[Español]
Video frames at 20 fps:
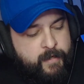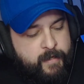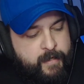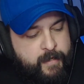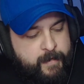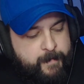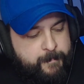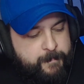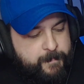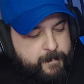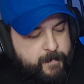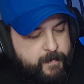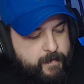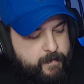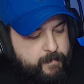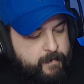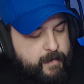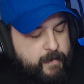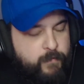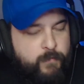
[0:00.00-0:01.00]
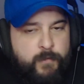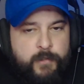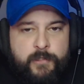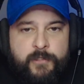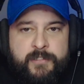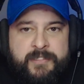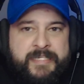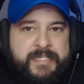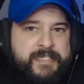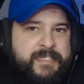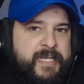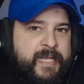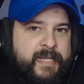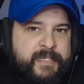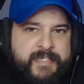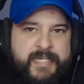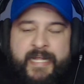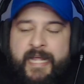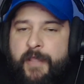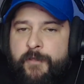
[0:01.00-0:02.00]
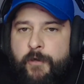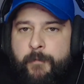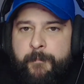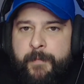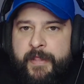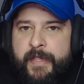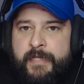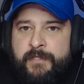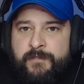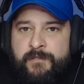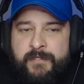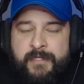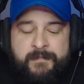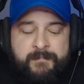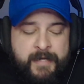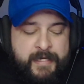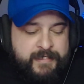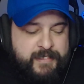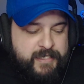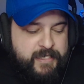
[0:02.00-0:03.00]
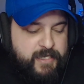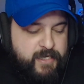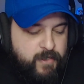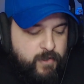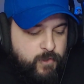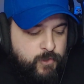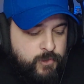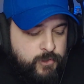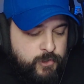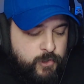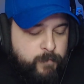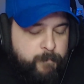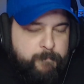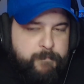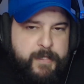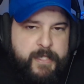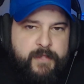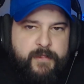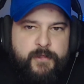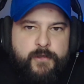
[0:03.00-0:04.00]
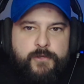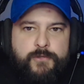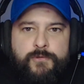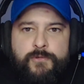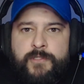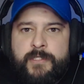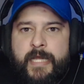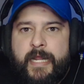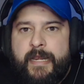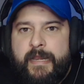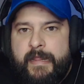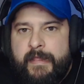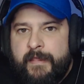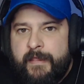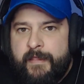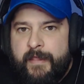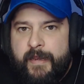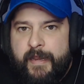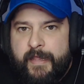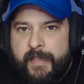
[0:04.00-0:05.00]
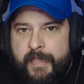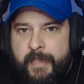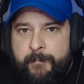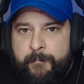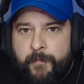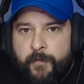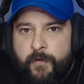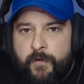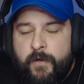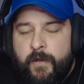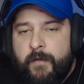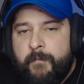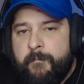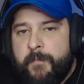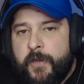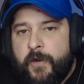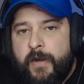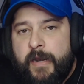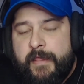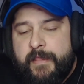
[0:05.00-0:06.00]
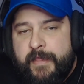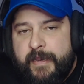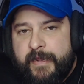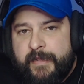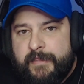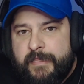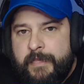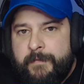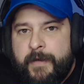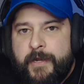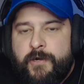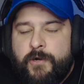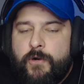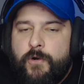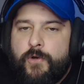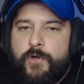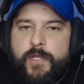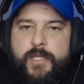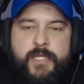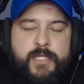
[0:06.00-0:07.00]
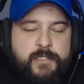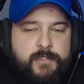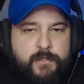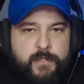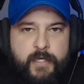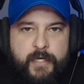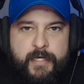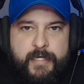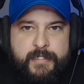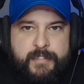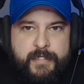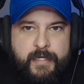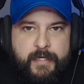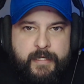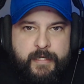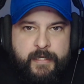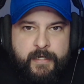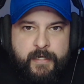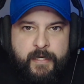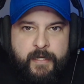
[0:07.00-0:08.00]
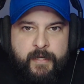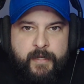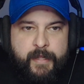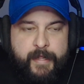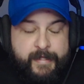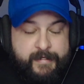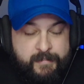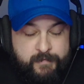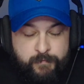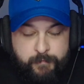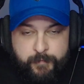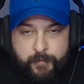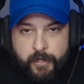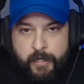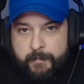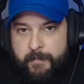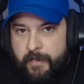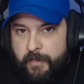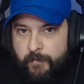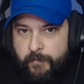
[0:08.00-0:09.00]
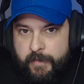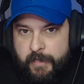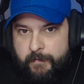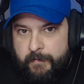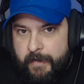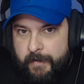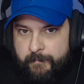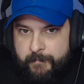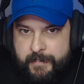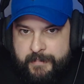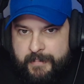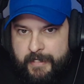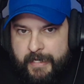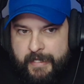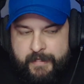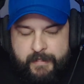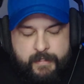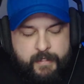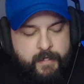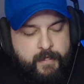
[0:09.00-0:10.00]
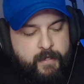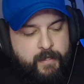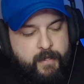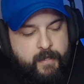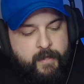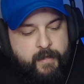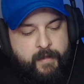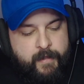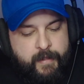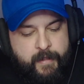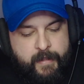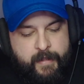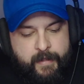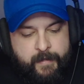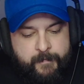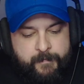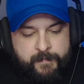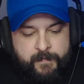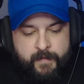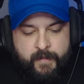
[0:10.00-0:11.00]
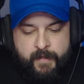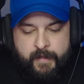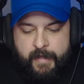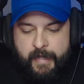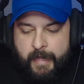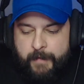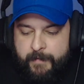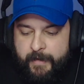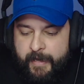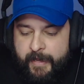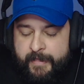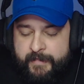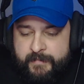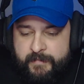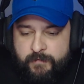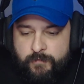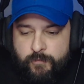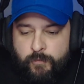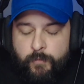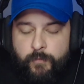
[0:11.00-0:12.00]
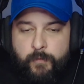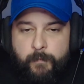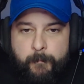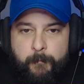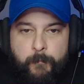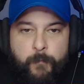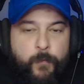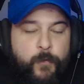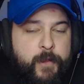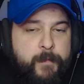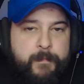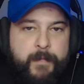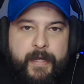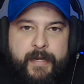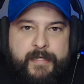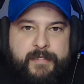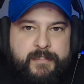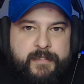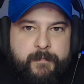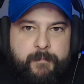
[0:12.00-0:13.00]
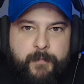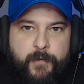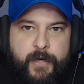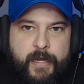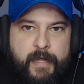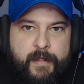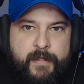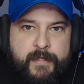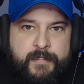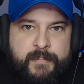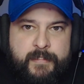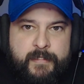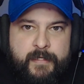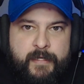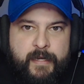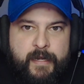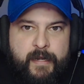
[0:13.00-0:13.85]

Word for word: eh, el jugador se, cayó a pedazos. Es más, incluso pidió su salida del equipo, pero la directiva no lo quiso dejar salir. Ese es un problema que voy a hablar más adelante. Eh, Avilés tuvo muy malas temporadas.